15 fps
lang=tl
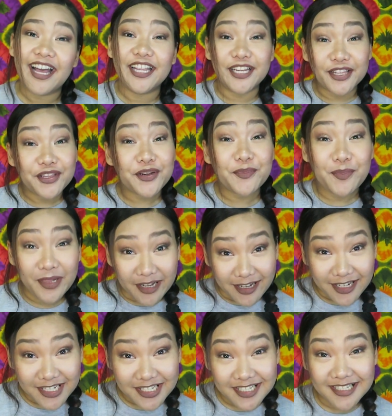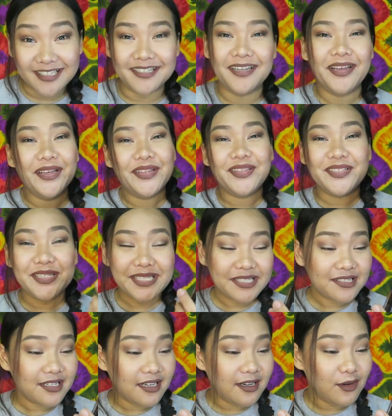Another blush. This is
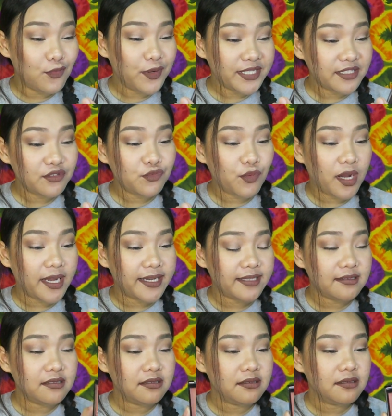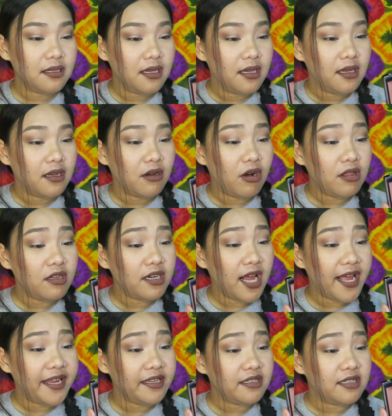the Wet n Wild Color
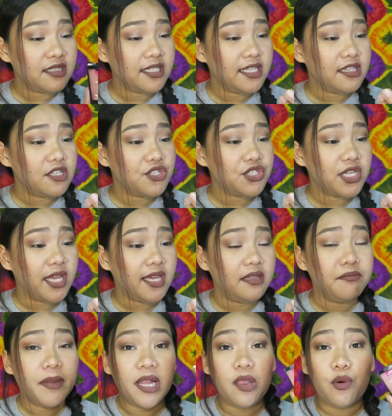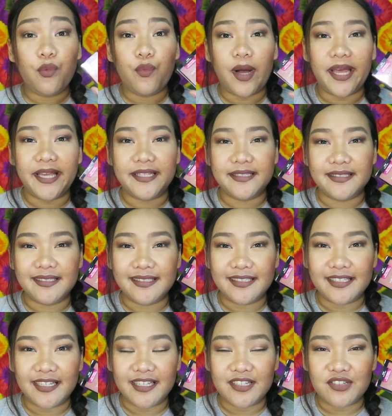Icon in the shade Mellow Wine.
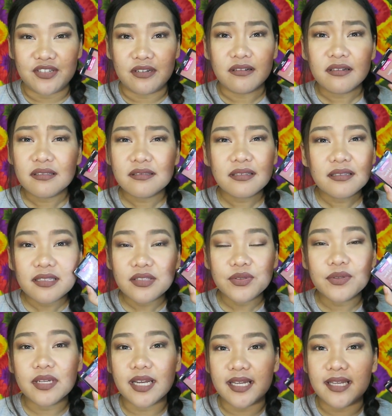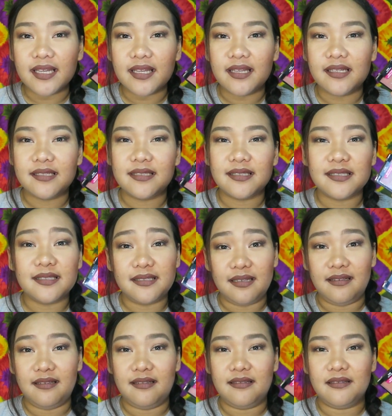Ayan siya. Ang ganda nito, guys. As
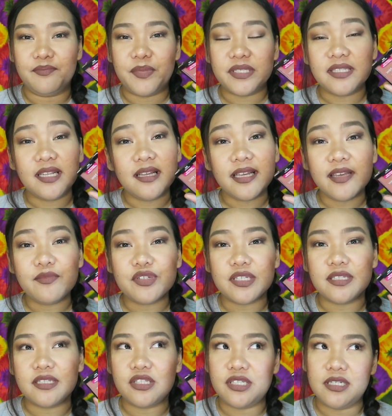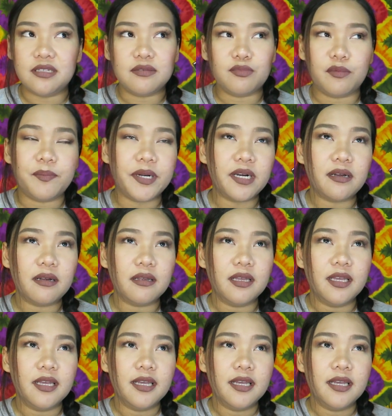in, pag nilagay mo siya sa cheeks mo, parang